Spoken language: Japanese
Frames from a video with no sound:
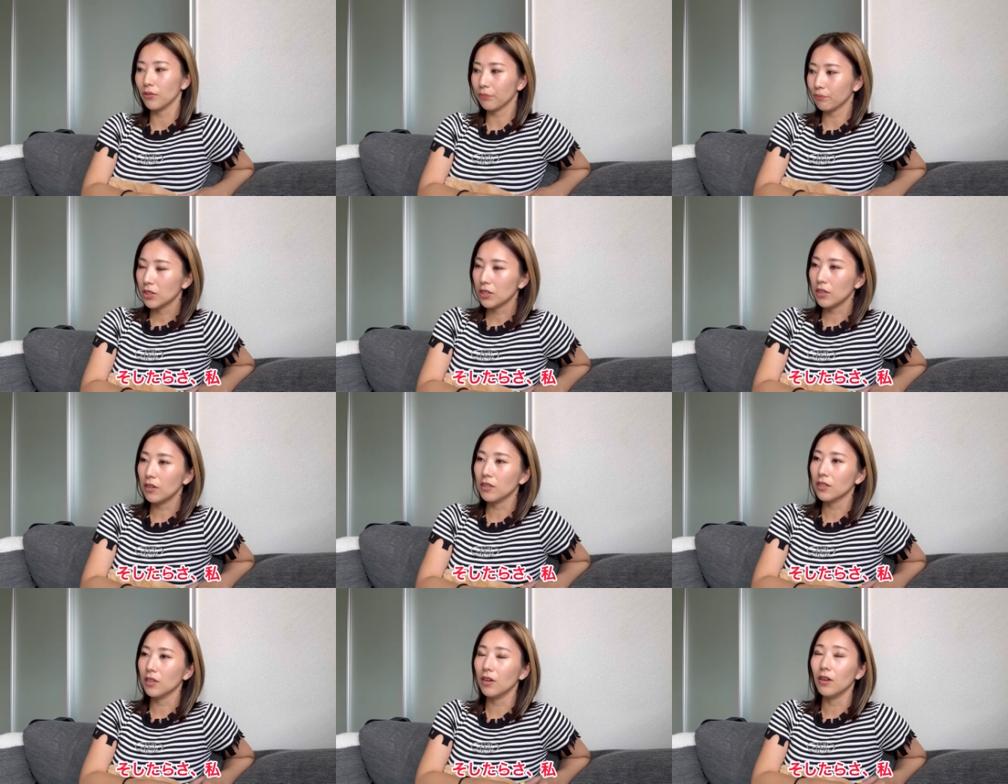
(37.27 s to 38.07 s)
てした
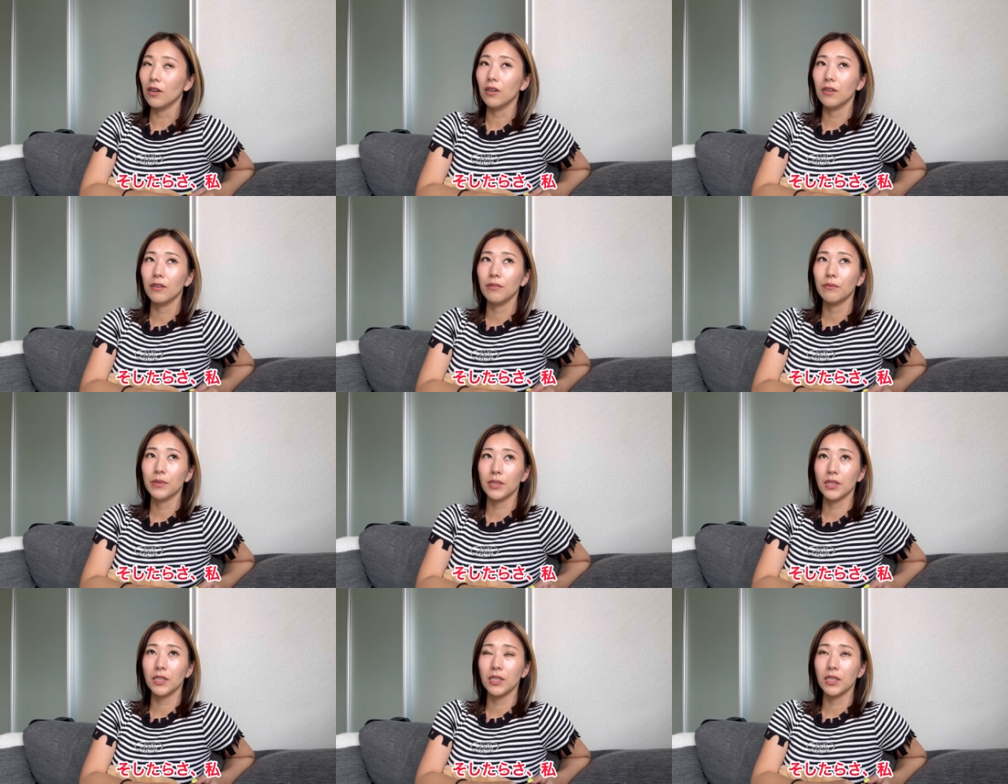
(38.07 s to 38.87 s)
らさ、ま
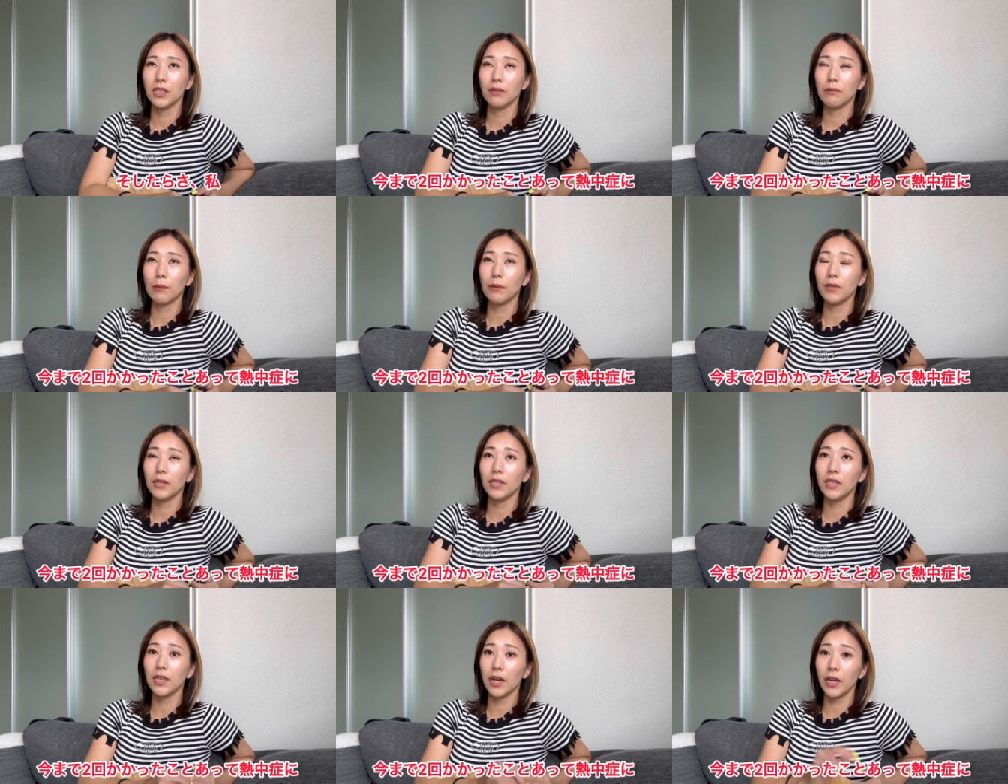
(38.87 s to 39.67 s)
あ、私今ま
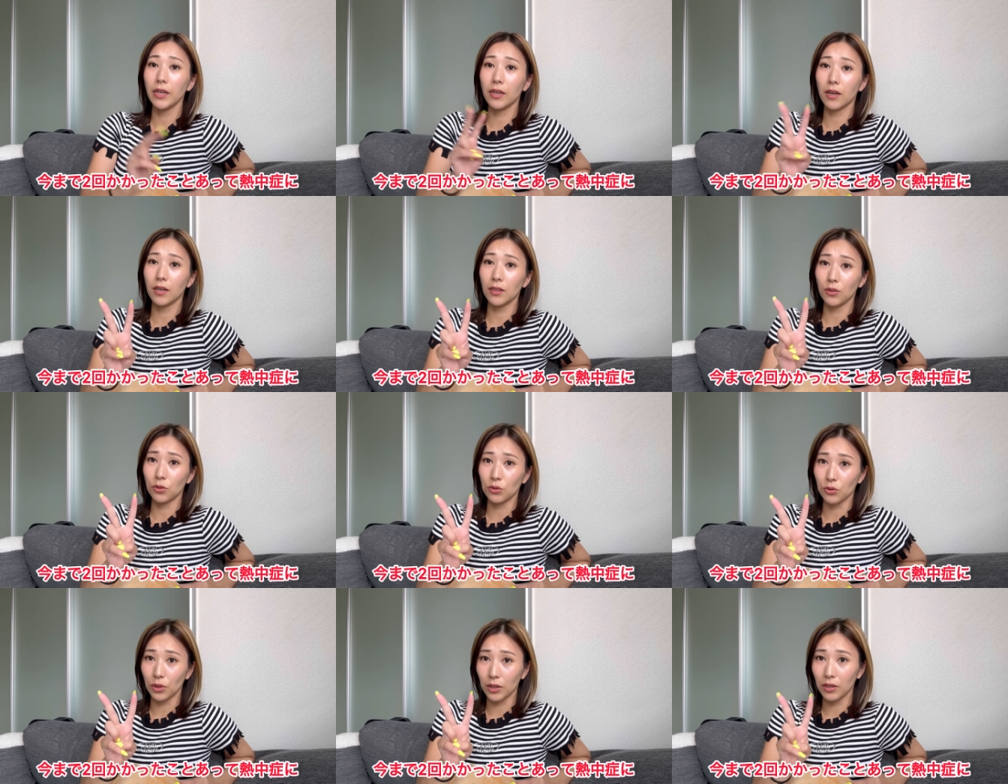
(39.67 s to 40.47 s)
で2回かかった
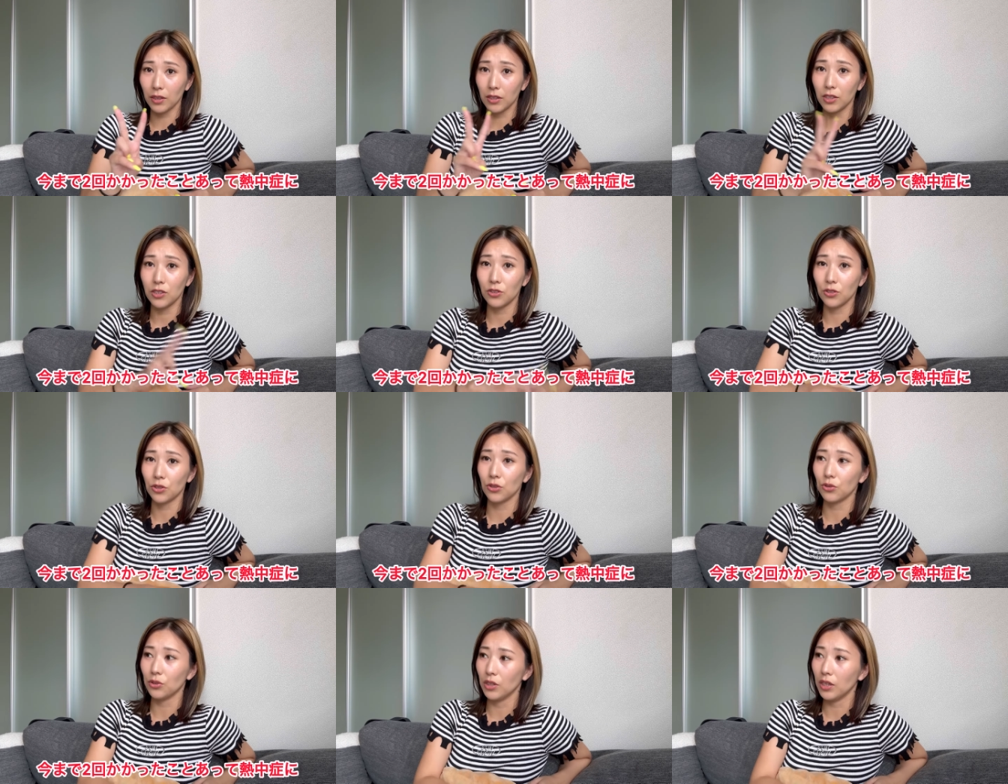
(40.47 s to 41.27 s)
ことあって熱中
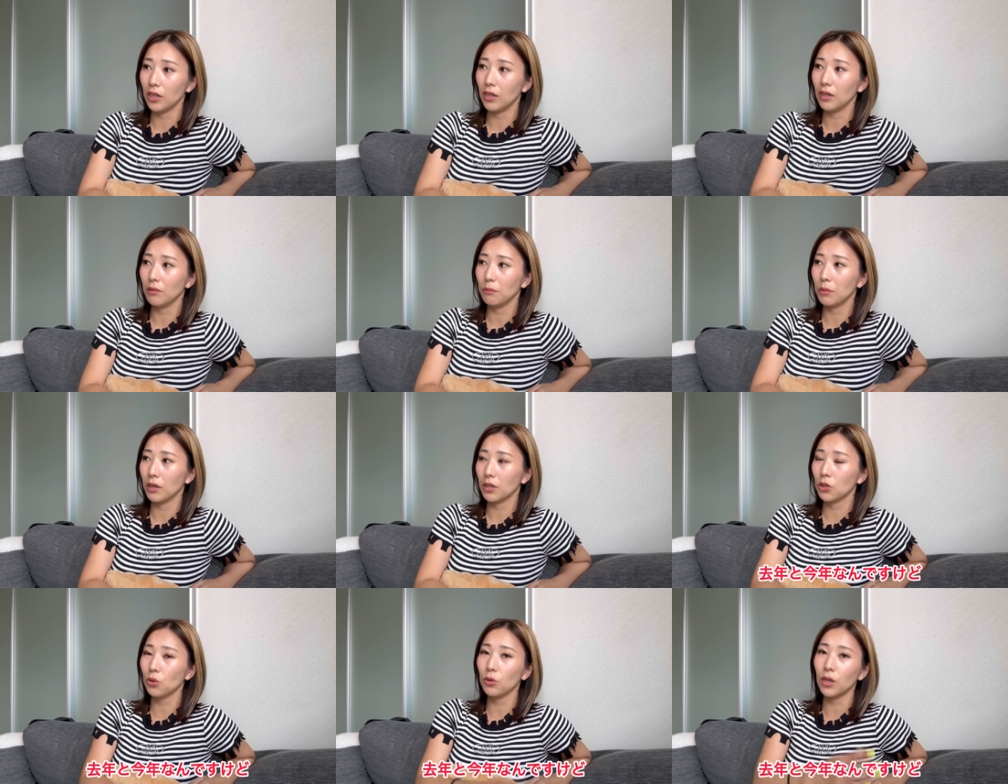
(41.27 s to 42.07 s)
症にま
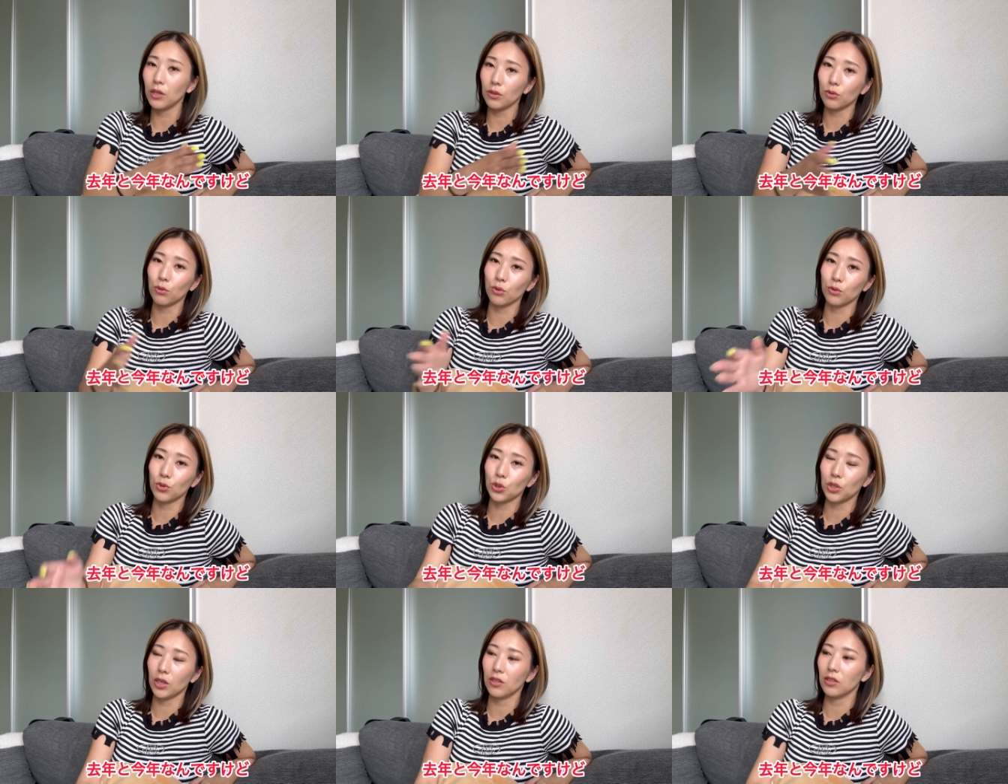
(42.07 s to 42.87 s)
あ去年と今
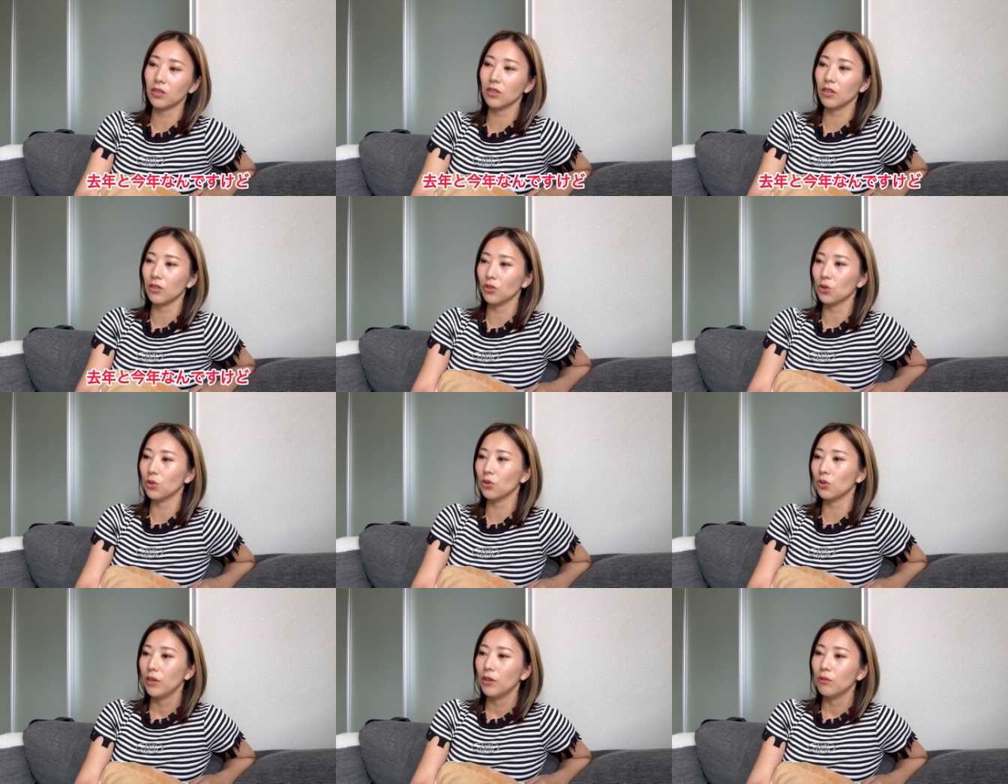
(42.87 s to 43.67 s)
年なんですけ
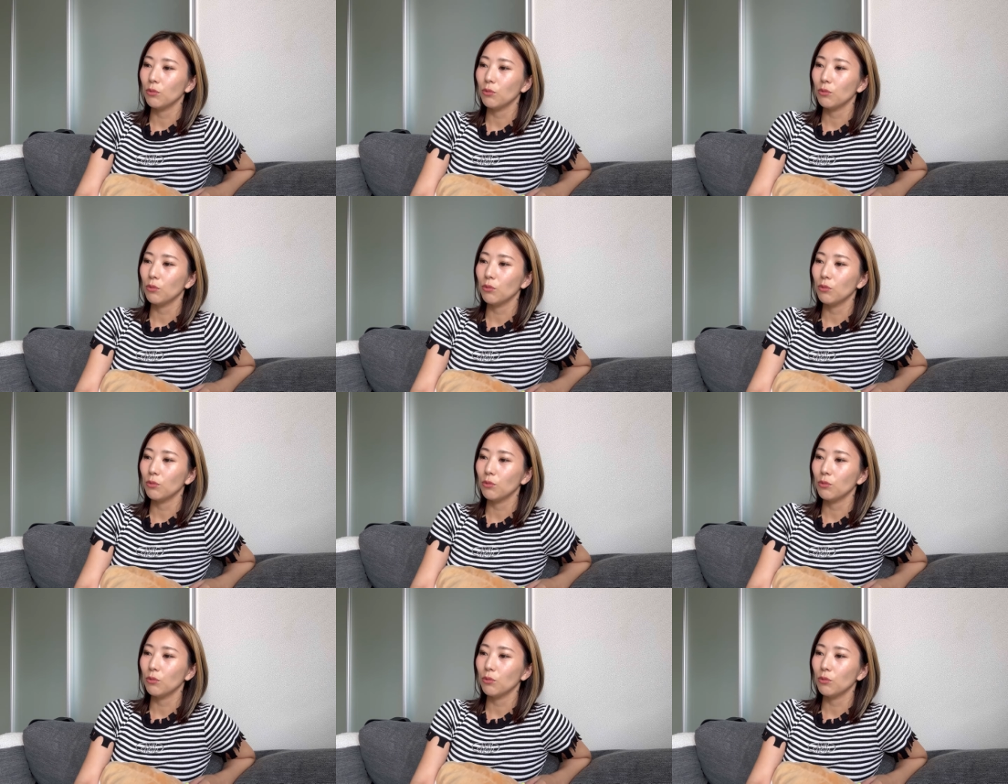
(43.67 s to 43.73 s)
ど